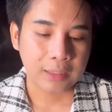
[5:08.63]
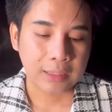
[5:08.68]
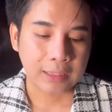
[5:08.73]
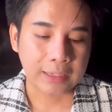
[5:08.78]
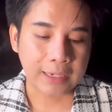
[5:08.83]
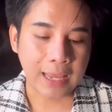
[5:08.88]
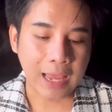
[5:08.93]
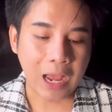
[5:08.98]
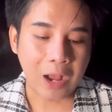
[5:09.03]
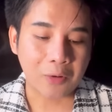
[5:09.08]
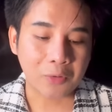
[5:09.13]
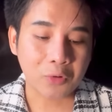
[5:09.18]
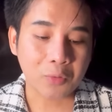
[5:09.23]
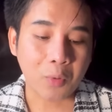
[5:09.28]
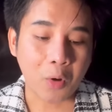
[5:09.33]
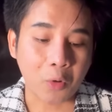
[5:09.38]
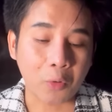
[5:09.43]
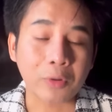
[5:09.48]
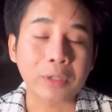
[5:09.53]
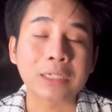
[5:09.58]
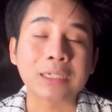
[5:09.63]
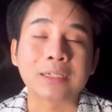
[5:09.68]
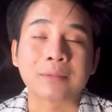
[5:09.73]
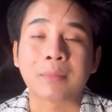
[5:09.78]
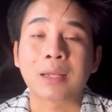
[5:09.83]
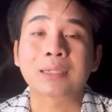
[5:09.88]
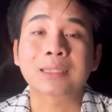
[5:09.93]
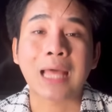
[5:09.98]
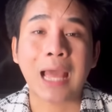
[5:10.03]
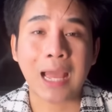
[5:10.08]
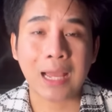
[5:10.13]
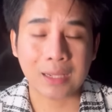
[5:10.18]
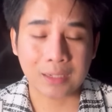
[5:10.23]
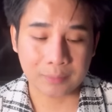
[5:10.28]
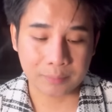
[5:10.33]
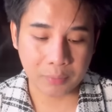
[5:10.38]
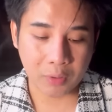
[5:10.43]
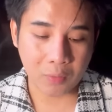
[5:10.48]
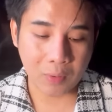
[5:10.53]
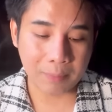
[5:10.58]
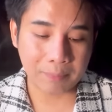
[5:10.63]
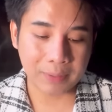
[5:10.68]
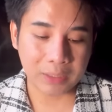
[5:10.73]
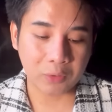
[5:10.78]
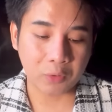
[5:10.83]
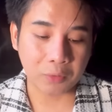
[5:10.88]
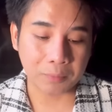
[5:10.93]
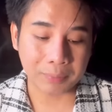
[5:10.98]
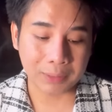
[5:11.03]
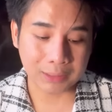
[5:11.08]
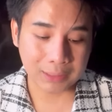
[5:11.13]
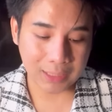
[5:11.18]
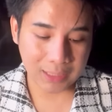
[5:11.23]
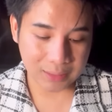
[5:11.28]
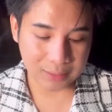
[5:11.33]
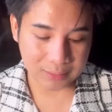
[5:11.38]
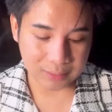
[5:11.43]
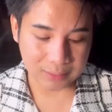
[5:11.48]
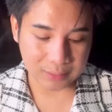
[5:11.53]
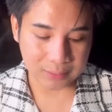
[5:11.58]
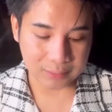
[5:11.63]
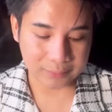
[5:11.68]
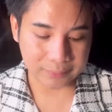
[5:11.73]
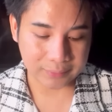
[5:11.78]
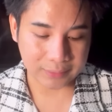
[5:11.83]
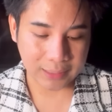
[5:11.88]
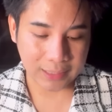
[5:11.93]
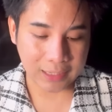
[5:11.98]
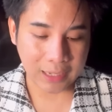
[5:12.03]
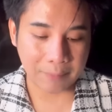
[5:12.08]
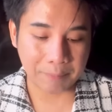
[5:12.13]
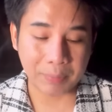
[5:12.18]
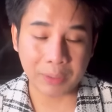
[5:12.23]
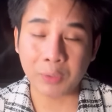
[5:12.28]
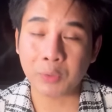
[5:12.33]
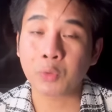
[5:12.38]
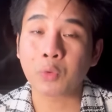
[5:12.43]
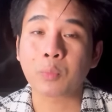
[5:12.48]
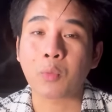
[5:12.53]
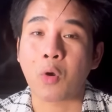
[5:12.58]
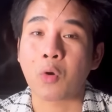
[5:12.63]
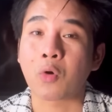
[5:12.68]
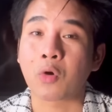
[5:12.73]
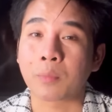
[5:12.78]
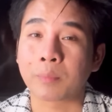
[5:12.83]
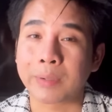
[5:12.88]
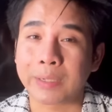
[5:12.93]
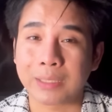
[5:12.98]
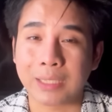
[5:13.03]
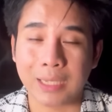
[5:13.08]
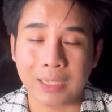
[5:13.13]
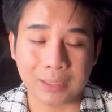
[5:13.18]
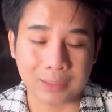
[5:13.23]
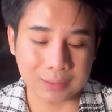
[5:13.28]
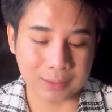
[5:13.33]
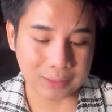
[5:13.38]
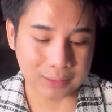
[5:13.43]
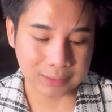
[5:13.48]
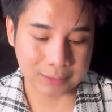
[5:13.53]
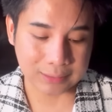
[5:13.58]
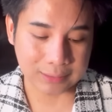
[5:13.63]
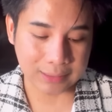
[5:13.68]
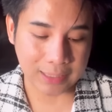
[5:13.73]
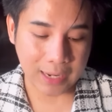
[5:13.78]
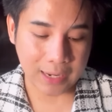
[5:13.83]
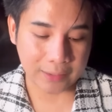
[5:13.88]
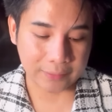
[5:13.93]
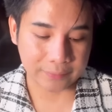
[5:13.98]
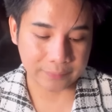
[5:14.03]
เนี่ยเอารูปของคนอื่นมาตั้ง เพราะว่าเป็นคนประเทศอื่นนะครับเป็นรูปของคนประเทศอื่นเนี่ย